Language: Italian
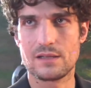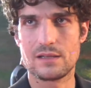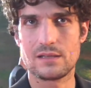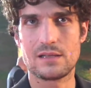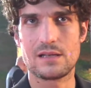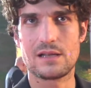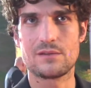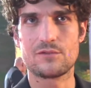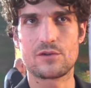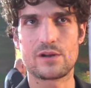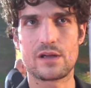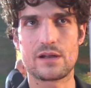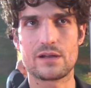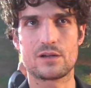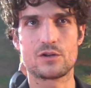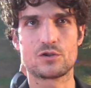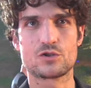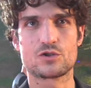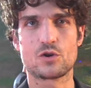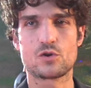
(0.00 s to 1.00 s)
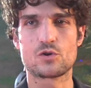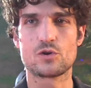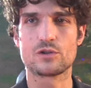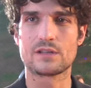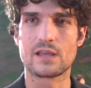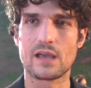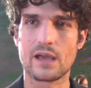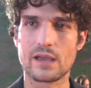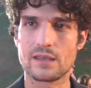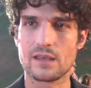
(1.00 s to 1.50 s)
di, di lavorare con
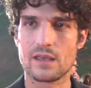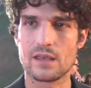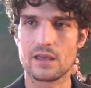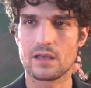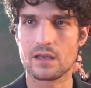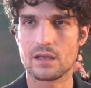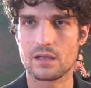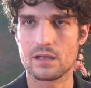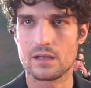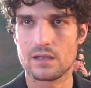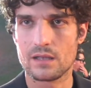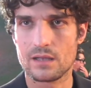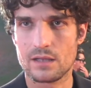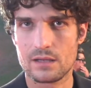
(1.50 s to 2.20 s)
Jean-Claude Carrière